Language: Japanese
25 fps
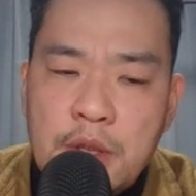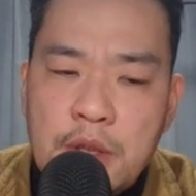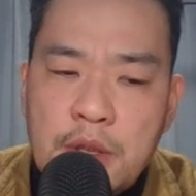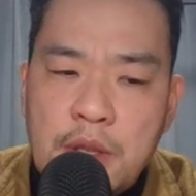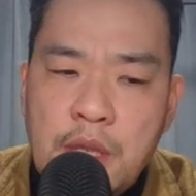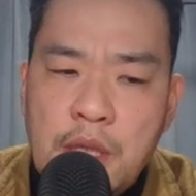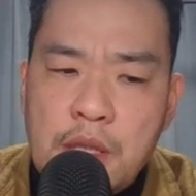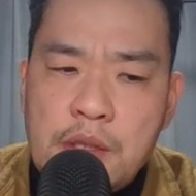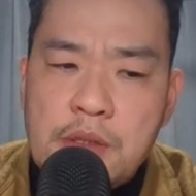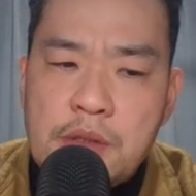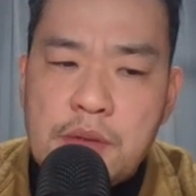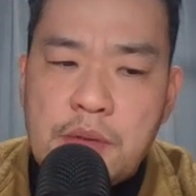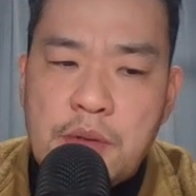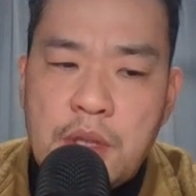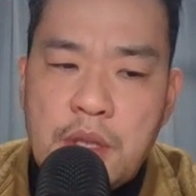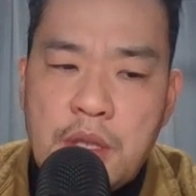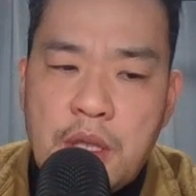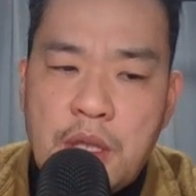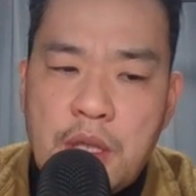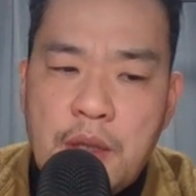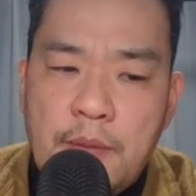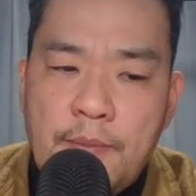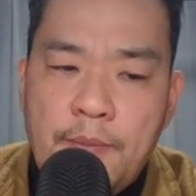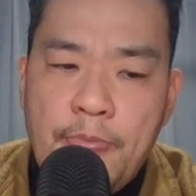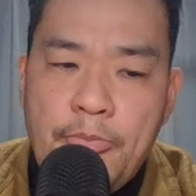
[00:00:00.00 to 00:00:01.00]
なんつうのか
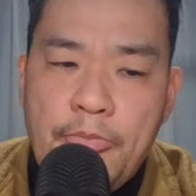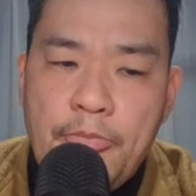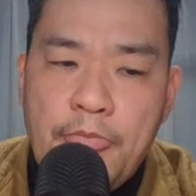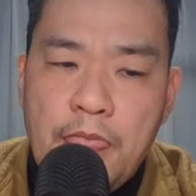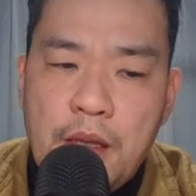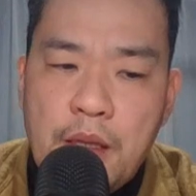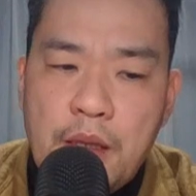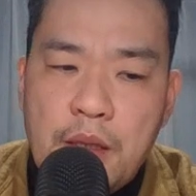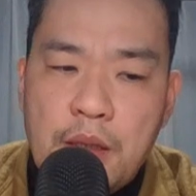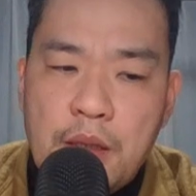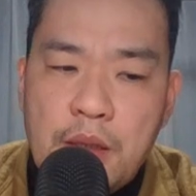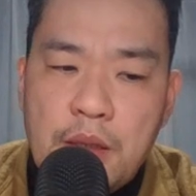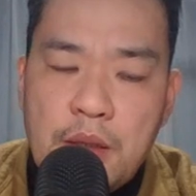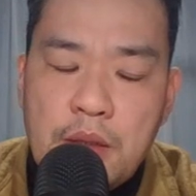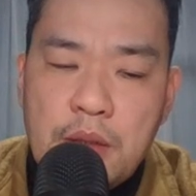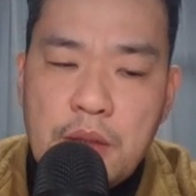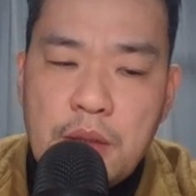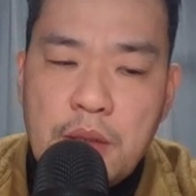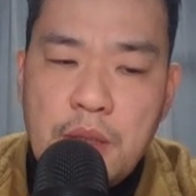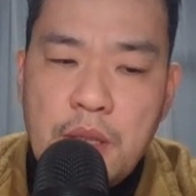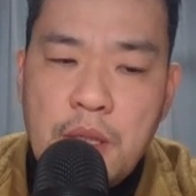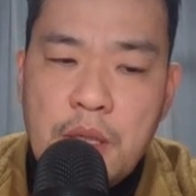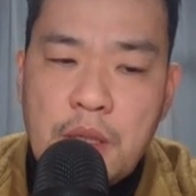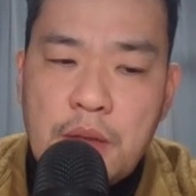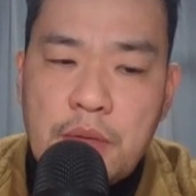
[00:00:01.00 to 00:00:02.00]
な、
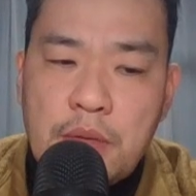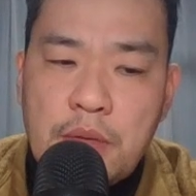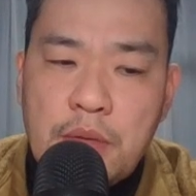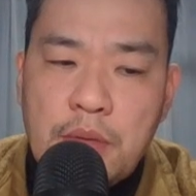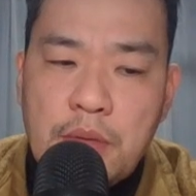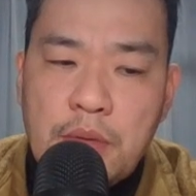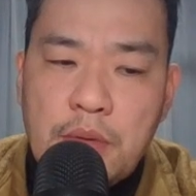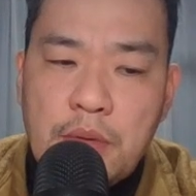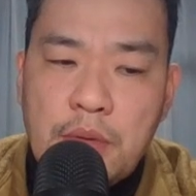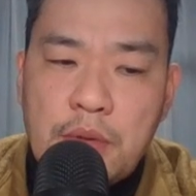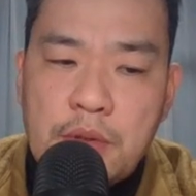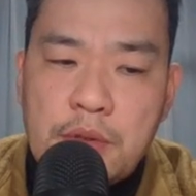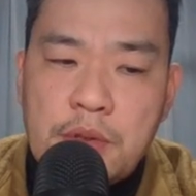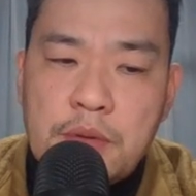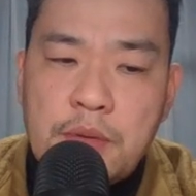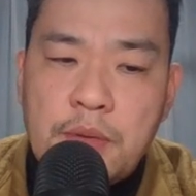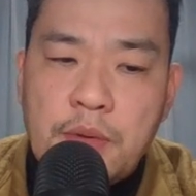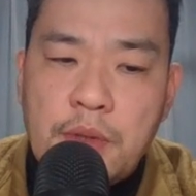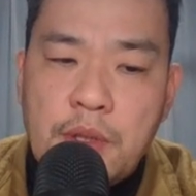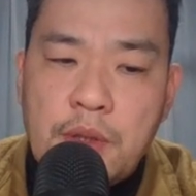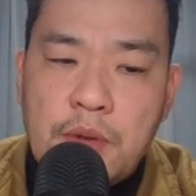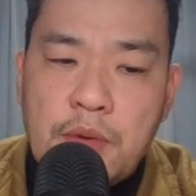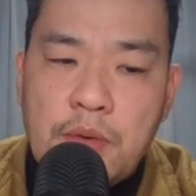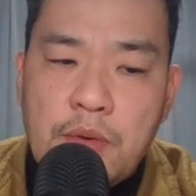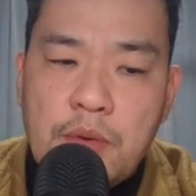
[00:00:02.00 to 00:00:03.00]
えっと、す
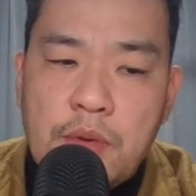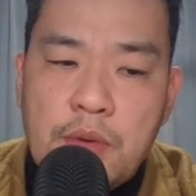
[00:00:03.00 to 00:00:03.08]
ごい、